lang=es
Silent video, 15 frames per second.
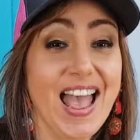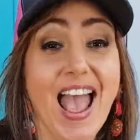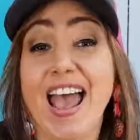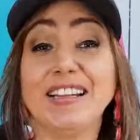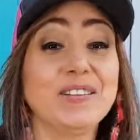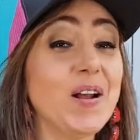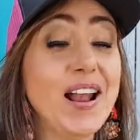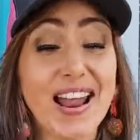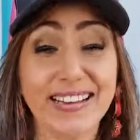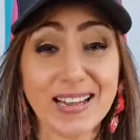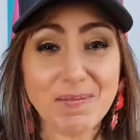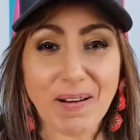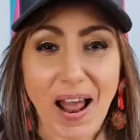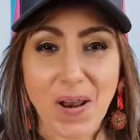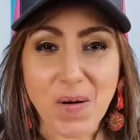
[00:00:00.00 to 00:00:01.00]
Estoy
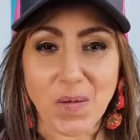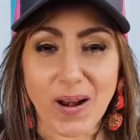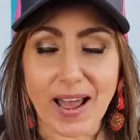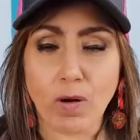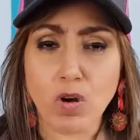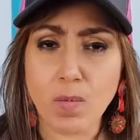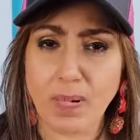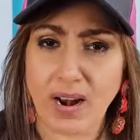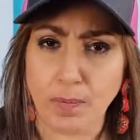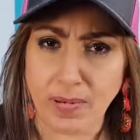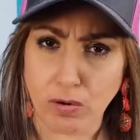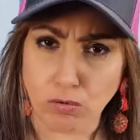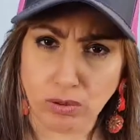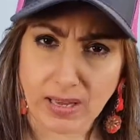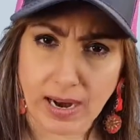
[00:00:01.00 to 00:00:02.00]
lista para los culecos y para
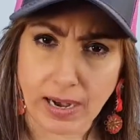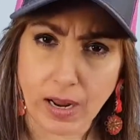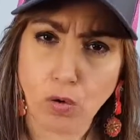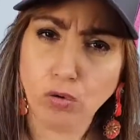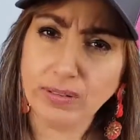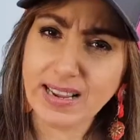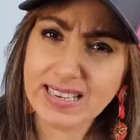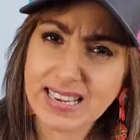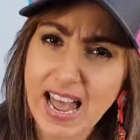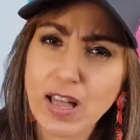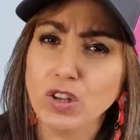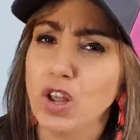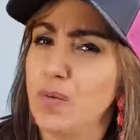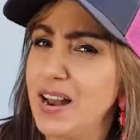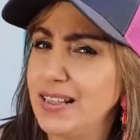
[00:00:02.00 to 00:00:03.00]
preguntarle. Usted sabe
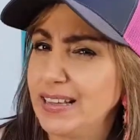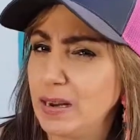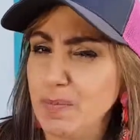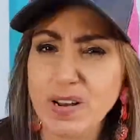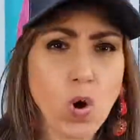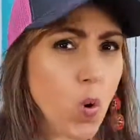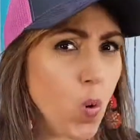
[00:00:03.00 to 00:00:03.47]
dónde viene el término